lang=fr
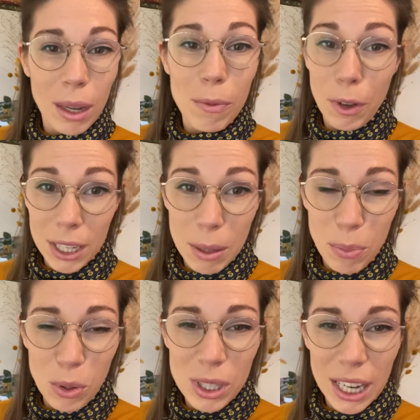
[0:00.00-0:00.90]
faire des
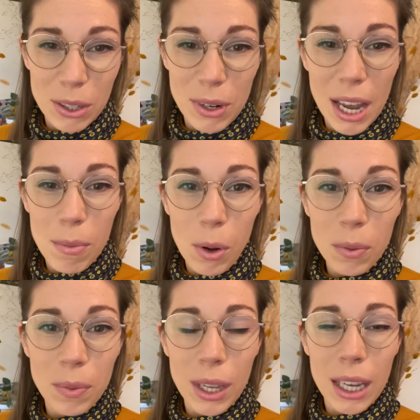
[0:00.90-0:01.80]
pauses régulièrement.
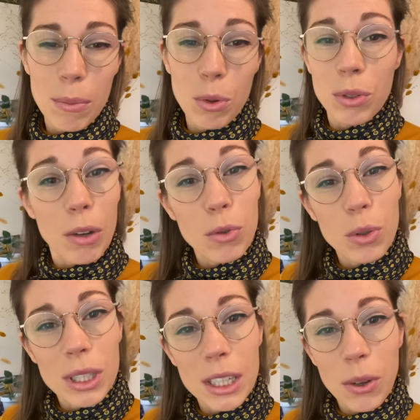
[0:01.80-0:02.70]
Puis on a vu
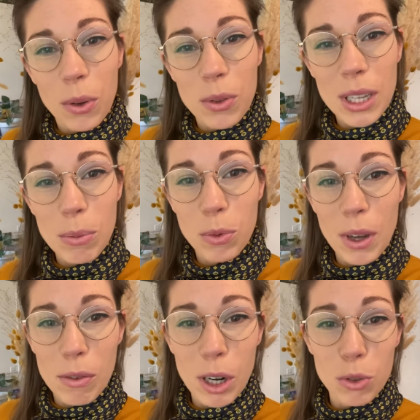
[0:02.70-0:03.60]
aussi que ça pouvait
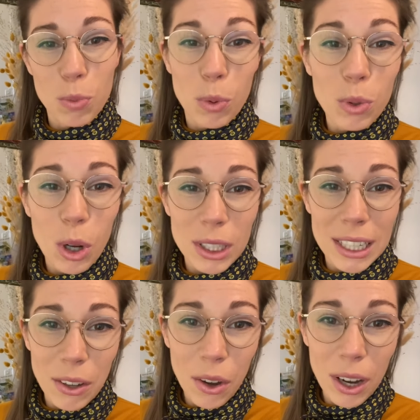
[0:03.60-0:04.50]
avoir du bon
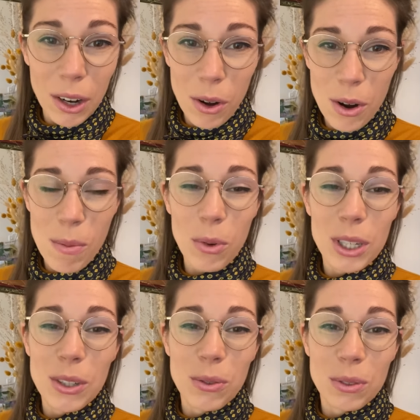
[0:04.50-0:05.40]
l'ordinateur, alors comment
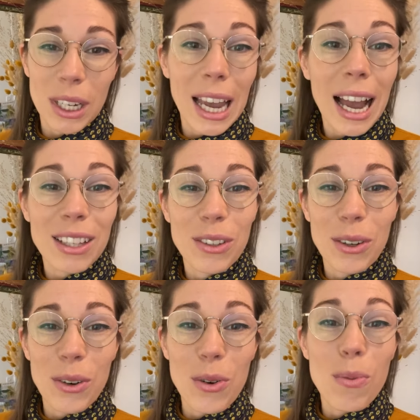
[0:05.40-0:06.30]
est-ce qu'on garde
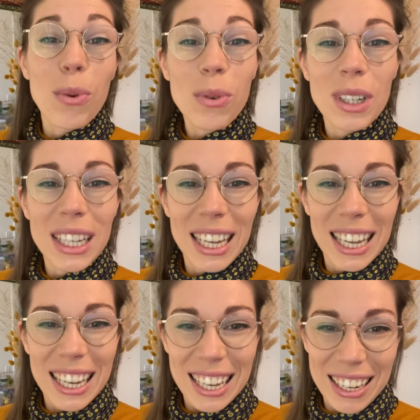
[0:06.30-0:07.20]
le bon
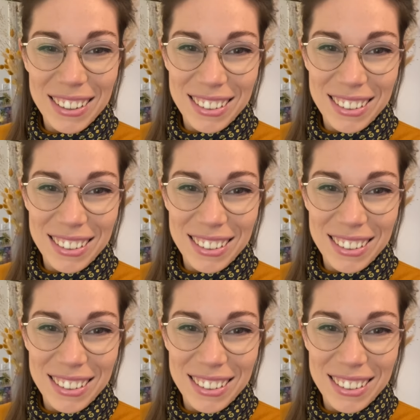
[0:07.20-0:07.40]
et,